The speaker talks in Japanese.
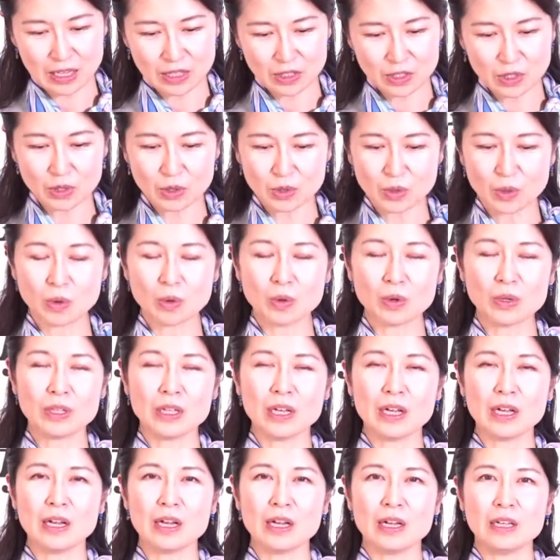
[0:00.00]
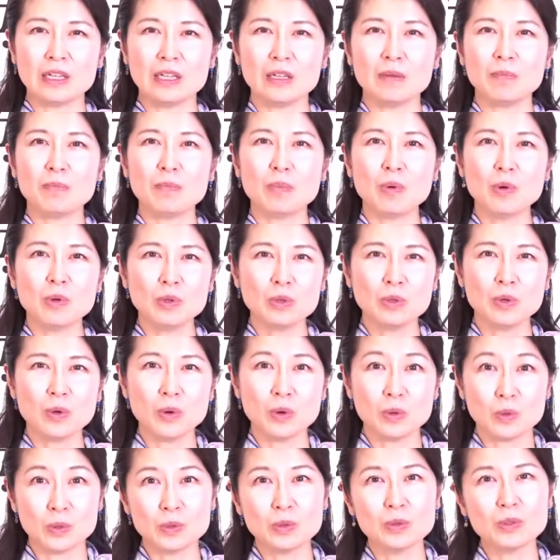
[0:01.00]
ちょっとここで日本
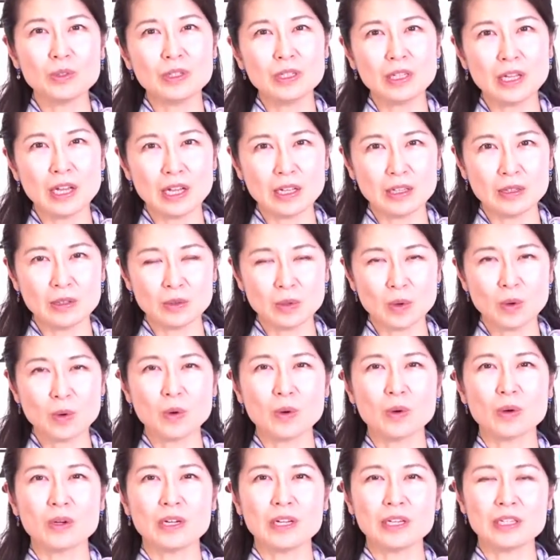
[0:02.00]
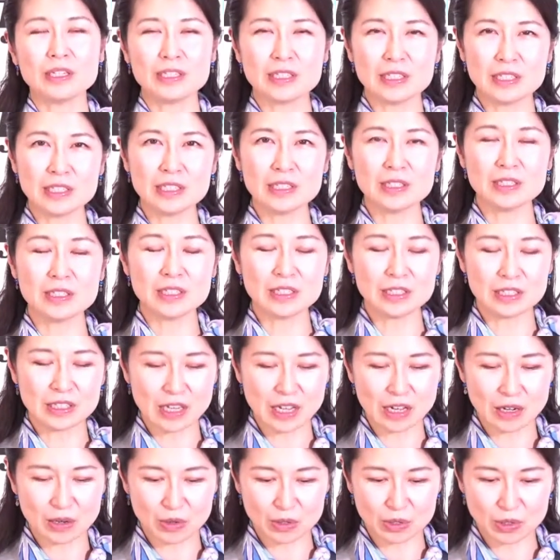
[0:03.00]
の軍犬の歴史につい
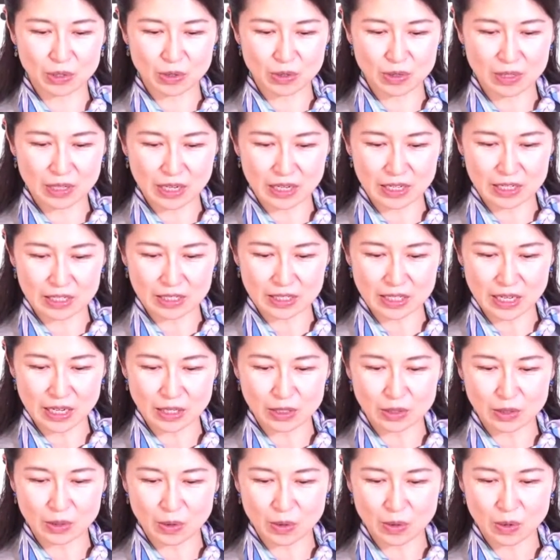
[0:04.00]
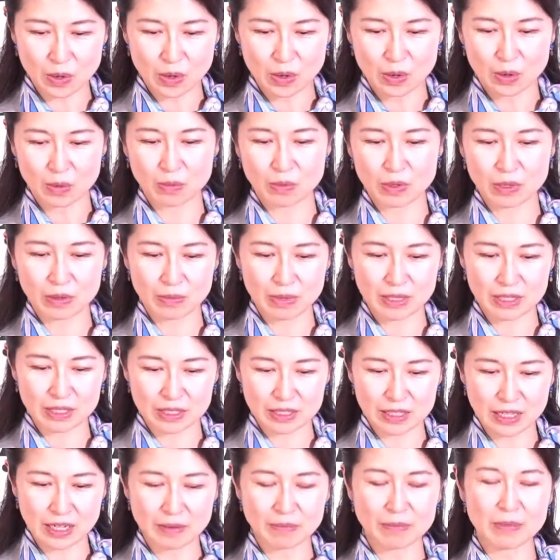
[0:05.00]
てご紹介したいと思いま
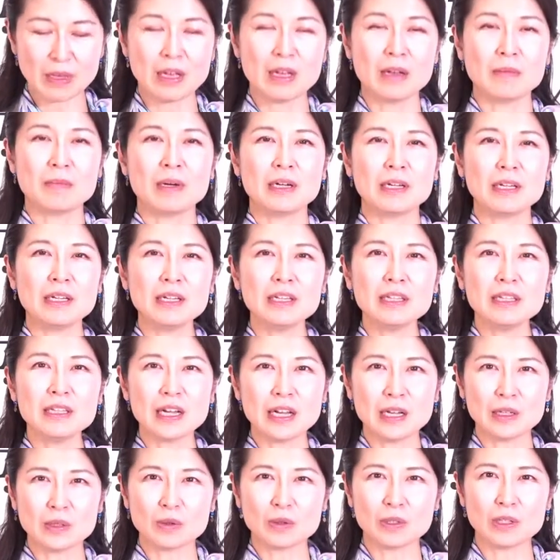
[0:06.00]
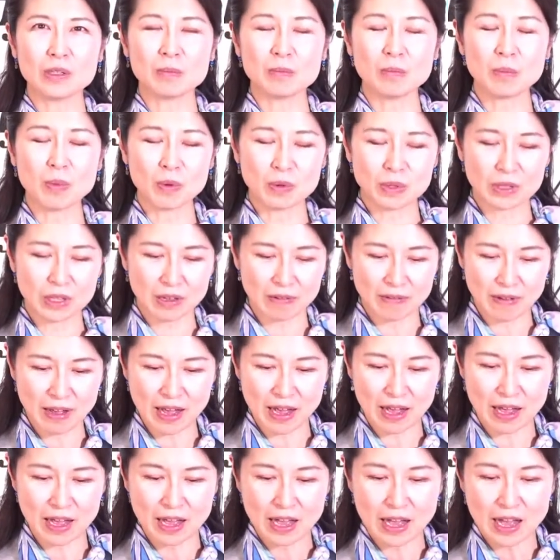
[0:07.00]
すが、まあ、近代の日本で
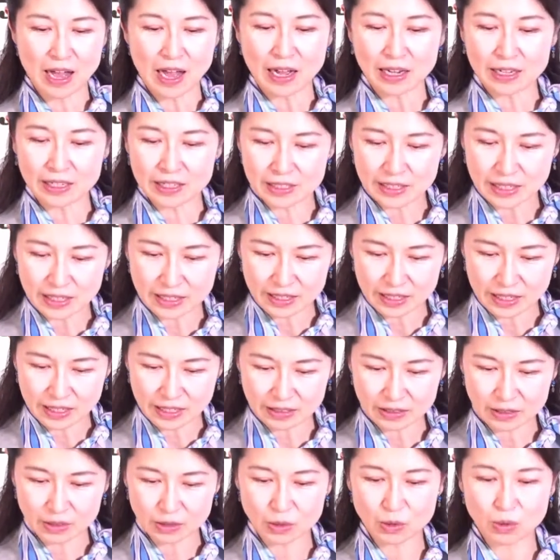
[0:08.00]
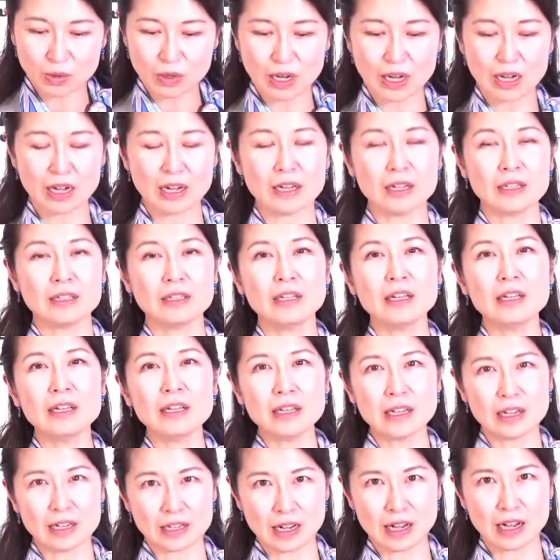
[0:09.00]
は秋田犬とか
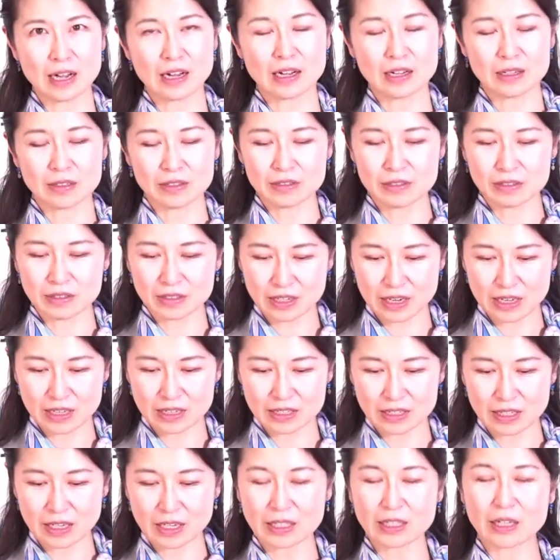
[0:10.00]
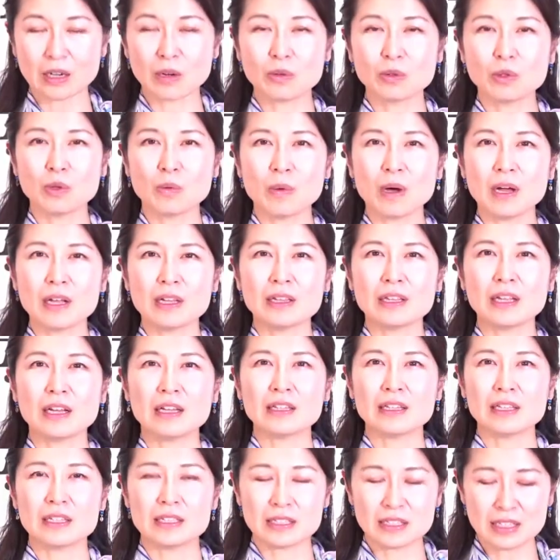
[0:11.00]
テリアが訓練されたこともあった
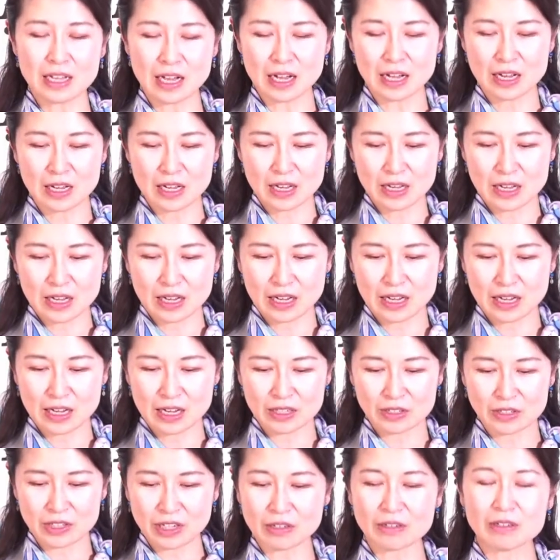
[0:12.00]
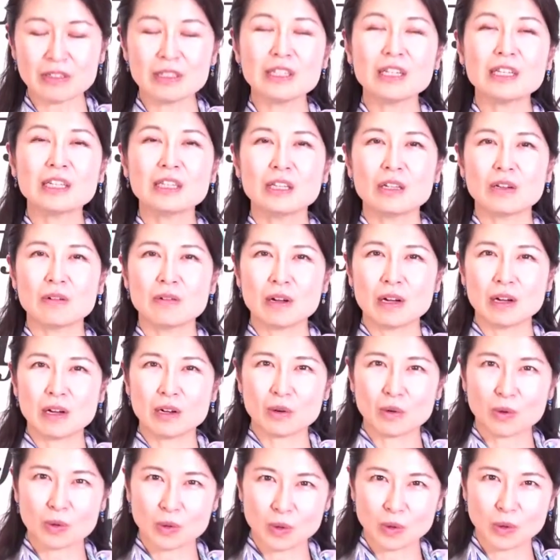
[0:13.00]
んですが、えー、主役になったのは
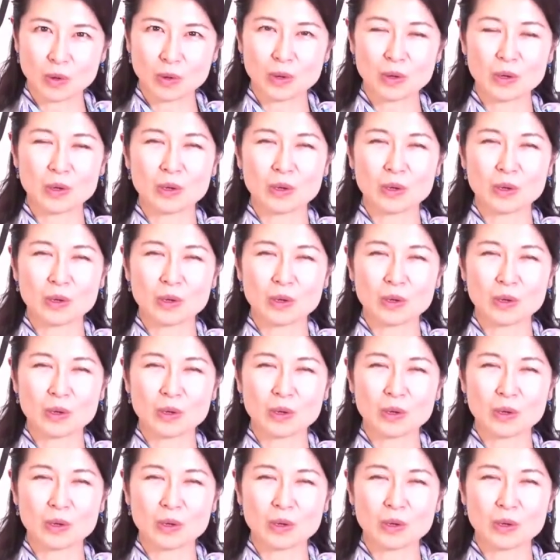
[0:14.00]
この